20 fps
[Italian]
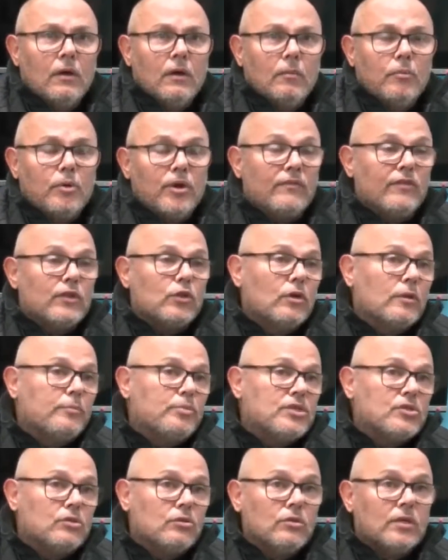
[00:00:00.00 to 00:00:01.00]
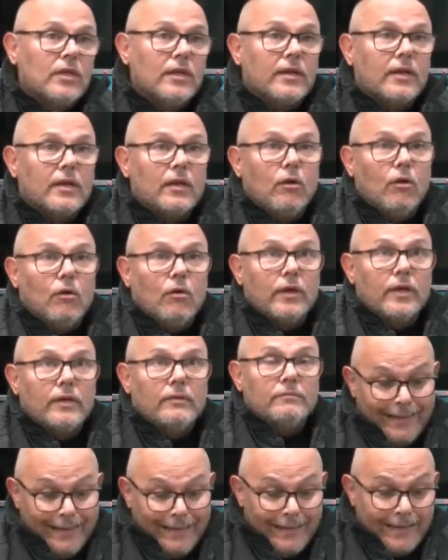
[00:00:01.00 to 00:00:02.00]
Poi è arrivato l'episodio del rigore,
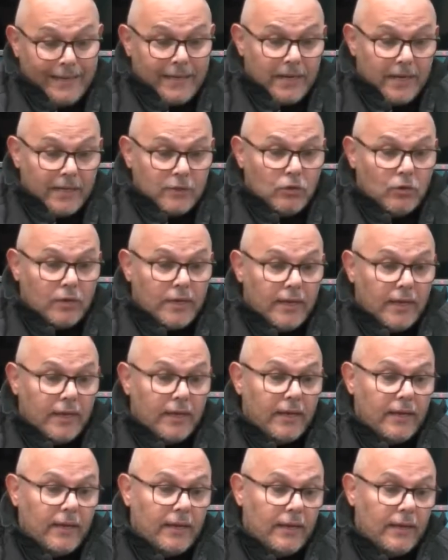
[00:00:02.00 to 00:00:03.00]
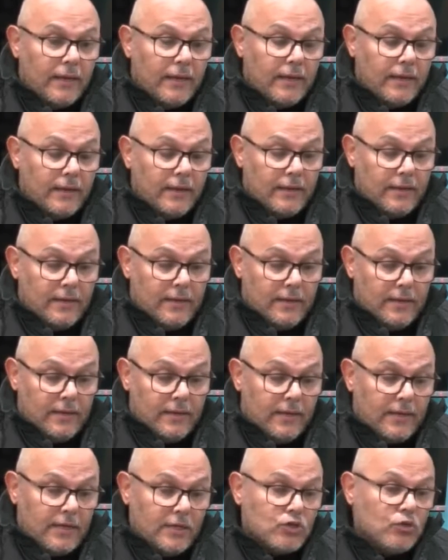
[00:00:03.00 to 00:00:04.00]
eh, credo
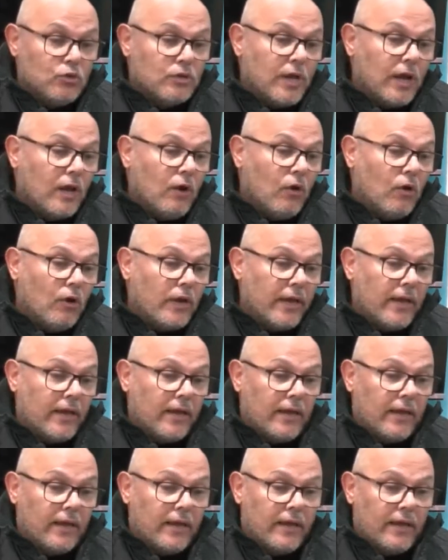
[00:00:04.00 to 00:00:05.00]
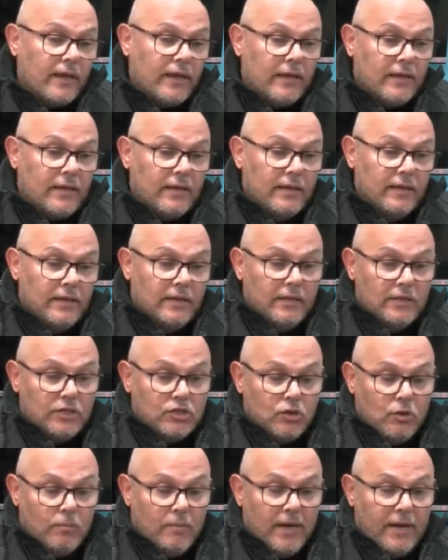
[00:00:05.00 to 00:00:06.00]
che, che, sul rigore
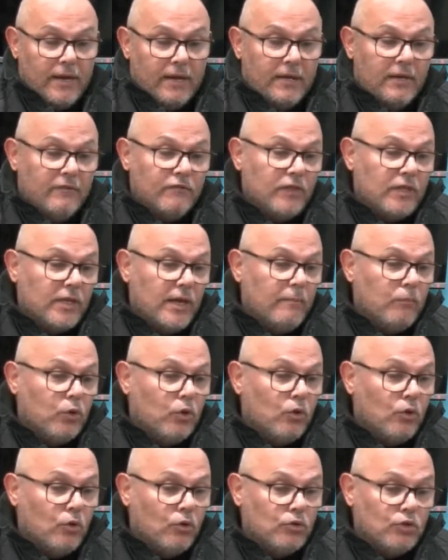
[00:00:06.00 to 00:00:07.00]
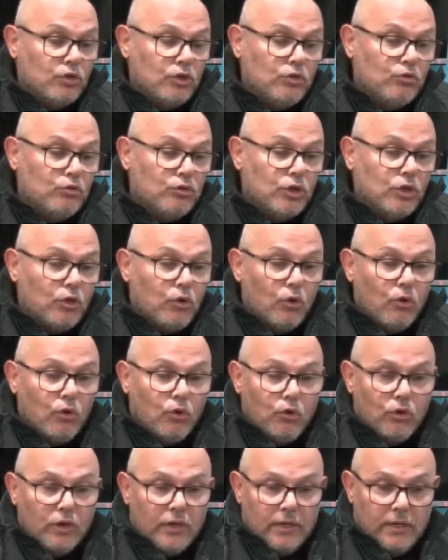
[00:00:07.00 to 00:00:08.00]
insomma, ne vediamo di tutti i
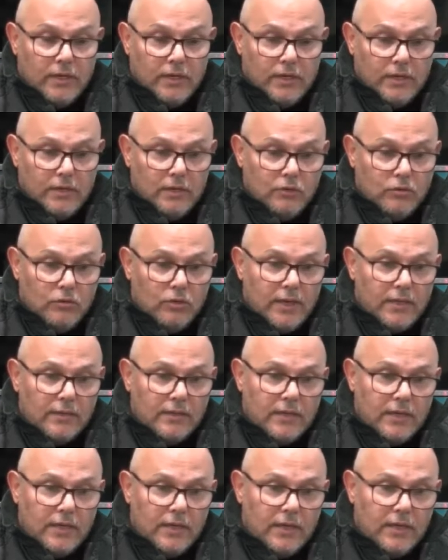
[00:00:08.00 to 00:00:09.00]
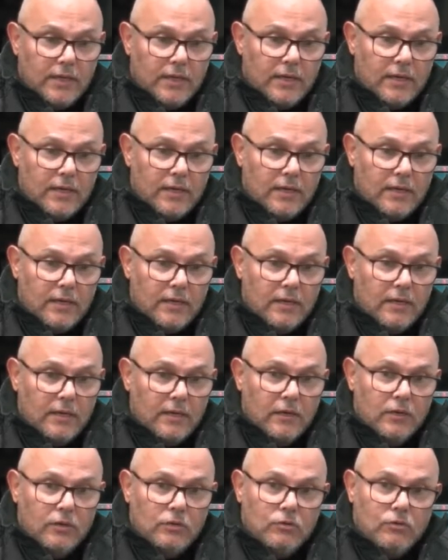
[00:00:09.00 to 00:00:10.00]
colori durante,
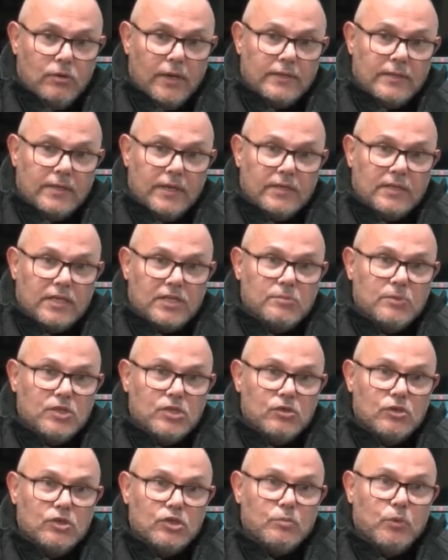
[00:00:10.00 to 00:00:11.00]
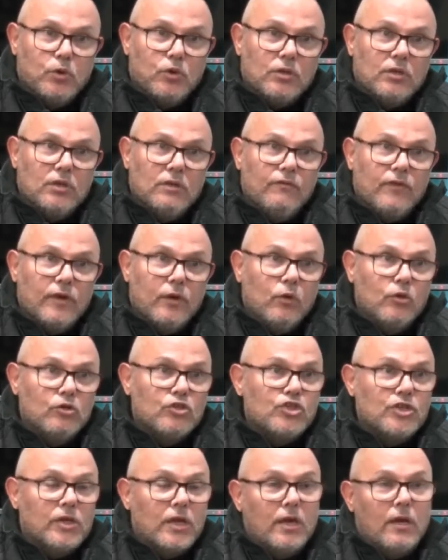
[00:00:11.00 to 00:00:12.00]
durante le trasmissioni sportive,
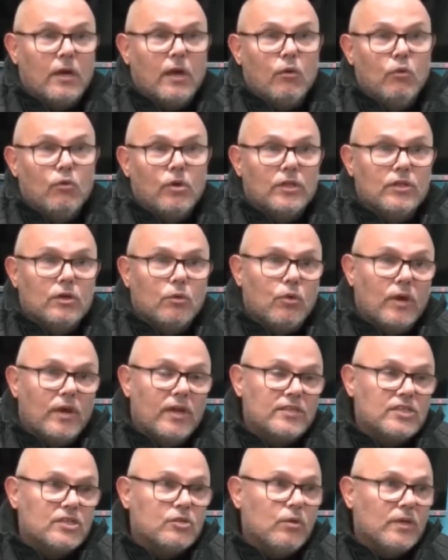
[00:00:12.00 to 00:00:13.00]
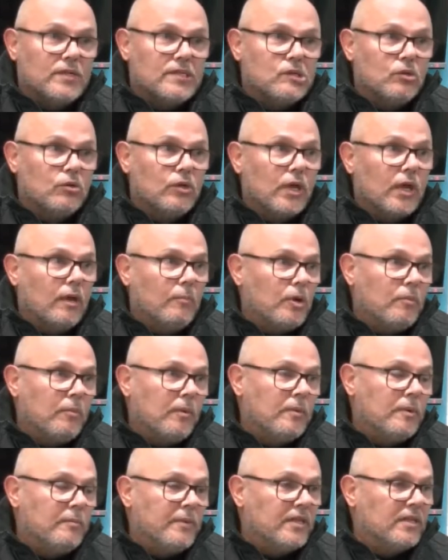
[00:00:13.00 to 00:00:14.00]
oggi era una di quelle situazioni che
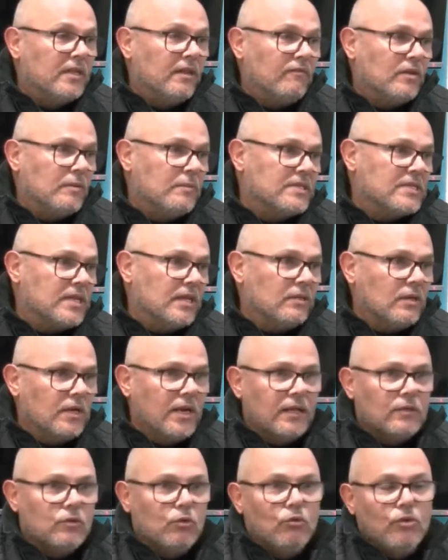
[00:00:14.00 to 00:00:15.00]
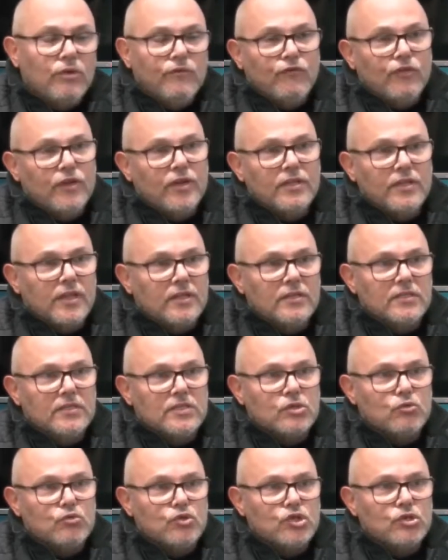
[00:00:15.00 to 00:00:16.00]
probabilmente avrebbe scatenato un'infinità di
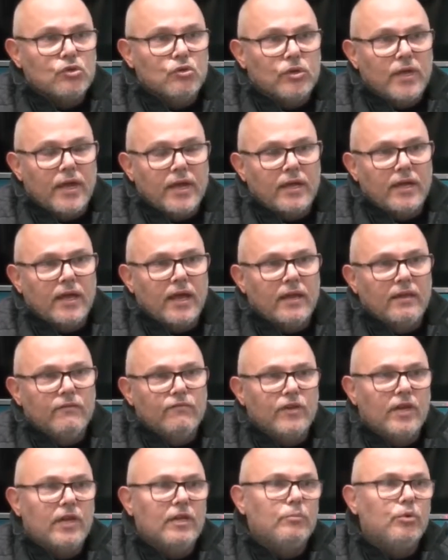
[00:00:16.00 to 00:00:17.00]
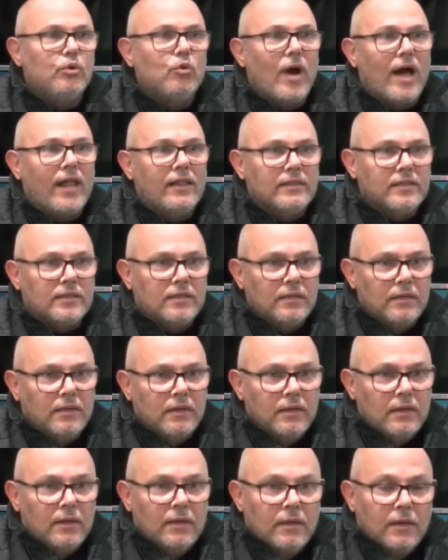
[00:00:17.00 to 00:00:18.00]
discussioni anche a livelli più alti.
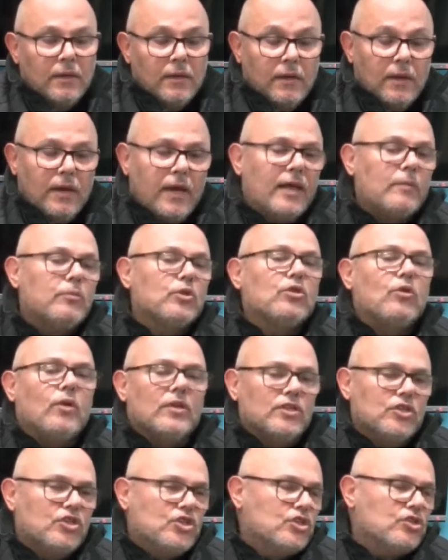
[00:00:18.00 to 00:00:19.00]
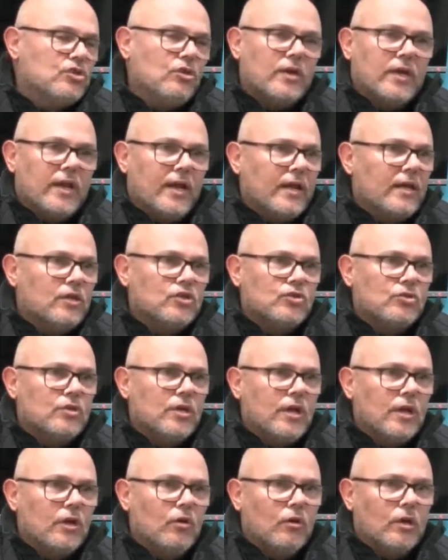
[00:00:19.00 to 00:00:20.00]
L'arbitro ha deciso che era calcio di
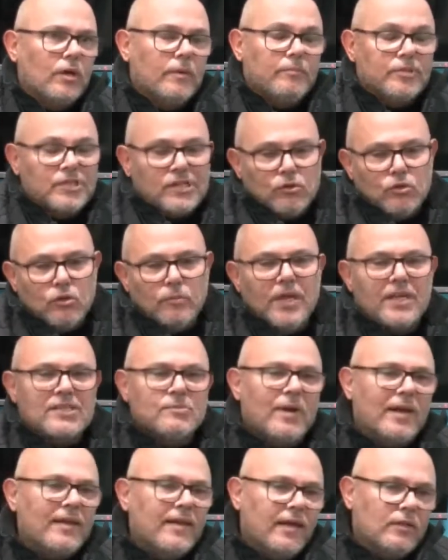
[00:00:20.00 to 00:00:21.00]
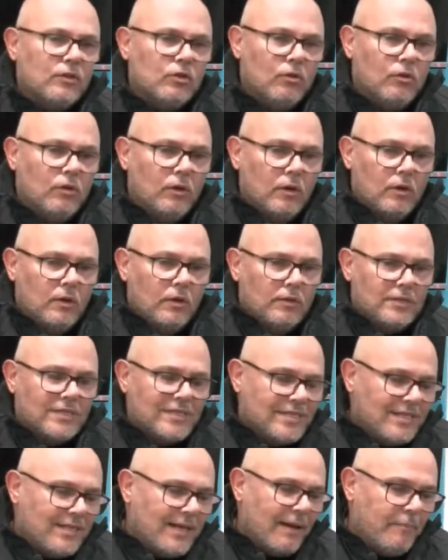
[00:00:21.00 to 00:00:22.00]
rigore, secondo me ha sbagliato
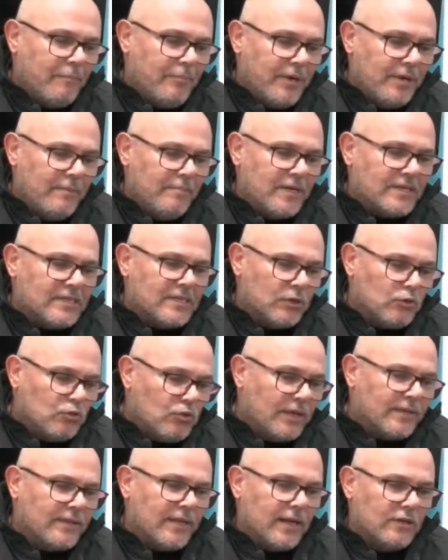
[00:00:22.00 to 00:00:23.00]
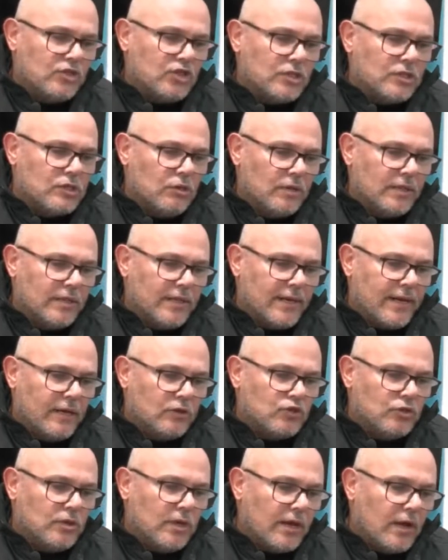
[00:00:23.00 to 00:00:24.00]
sia prima sia durante la gestione del
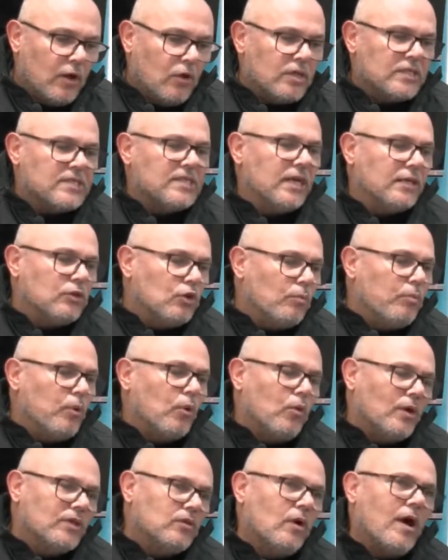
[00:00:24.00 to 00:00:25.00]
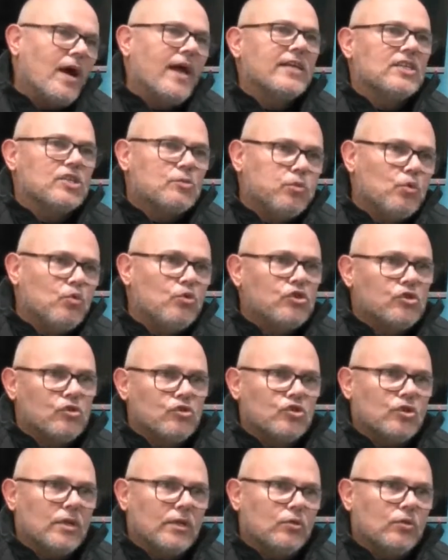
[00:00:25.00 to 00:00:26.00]
calcio di rigore sia dopo quando ha espulso il
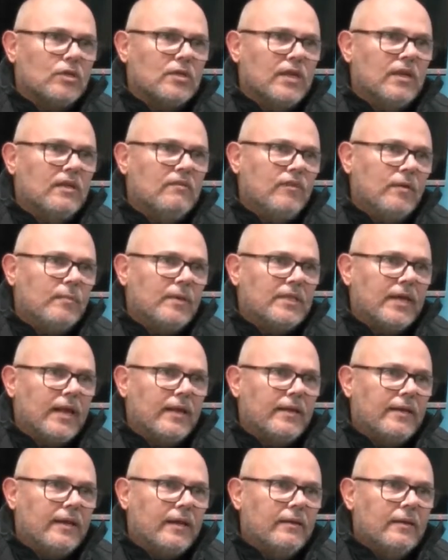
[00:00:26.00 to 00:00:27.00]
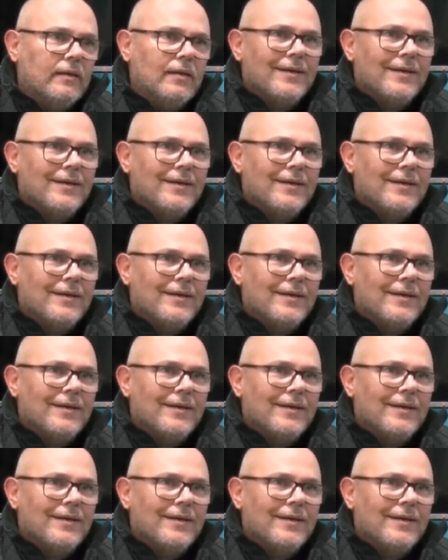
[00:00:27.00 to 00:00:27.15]
giocatore dell'Ilva Maddalena.